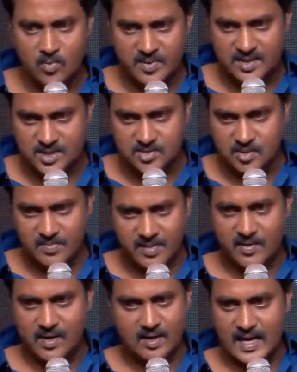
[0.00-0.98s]
ఓపెన్ చేసేవారు
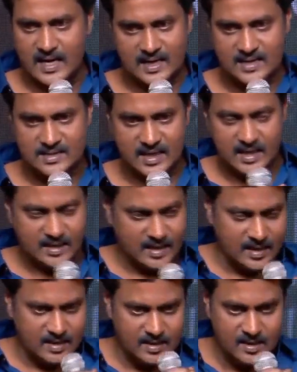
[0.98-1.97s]
భీవరం నటరాజ్ థియేటర్
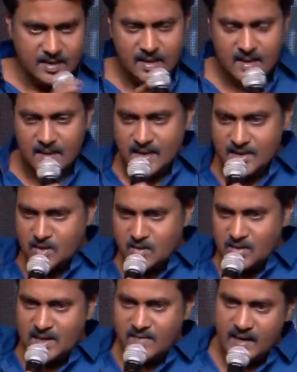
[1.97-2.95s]
అని
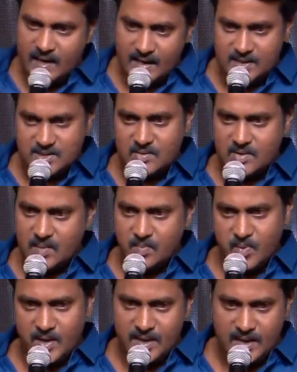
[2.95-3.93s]
ఎదురుగుండా వెంకటేశ్వర
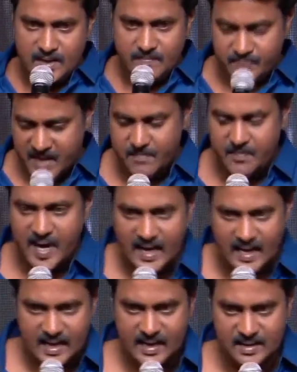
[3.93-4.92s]
టెంపుల్ అండి ఆ
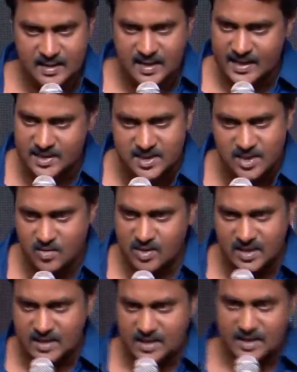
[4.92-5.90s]
పాలరాయి అది నైస్గా
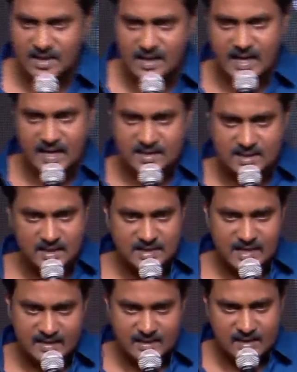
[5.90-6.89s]
ఉంటుంది కదండి డ్యాన్స్ అది
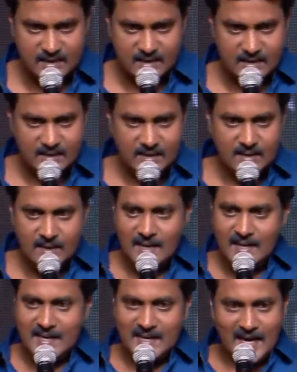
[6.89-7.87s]
చేస్తాను కానీ
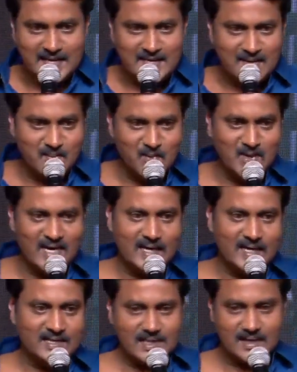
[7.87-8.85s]
నైట్ టైం గుడి
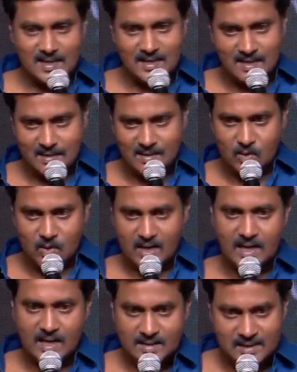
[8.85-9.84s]
కట్టేశాక
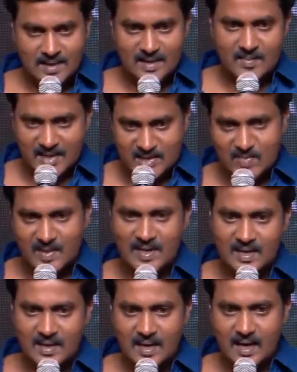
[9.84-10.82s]
గురక అతన్ని
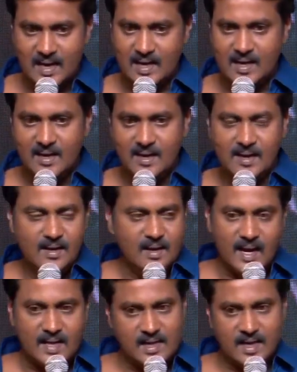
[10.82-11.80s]
బతిమాలి అన్న
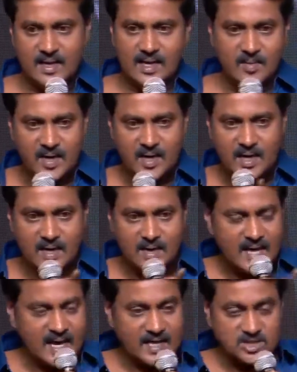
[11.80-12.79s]
నా దగ్గర టేప్ రికార్డ్
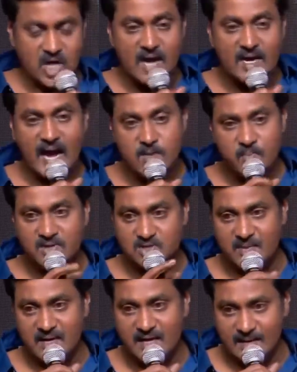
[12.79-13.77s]
లేదు అక్కడ సాంగ్ అయిపోద్ది
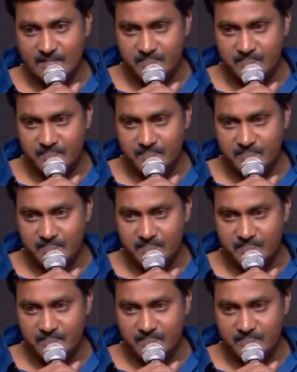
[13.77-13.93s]
మళ్ళీ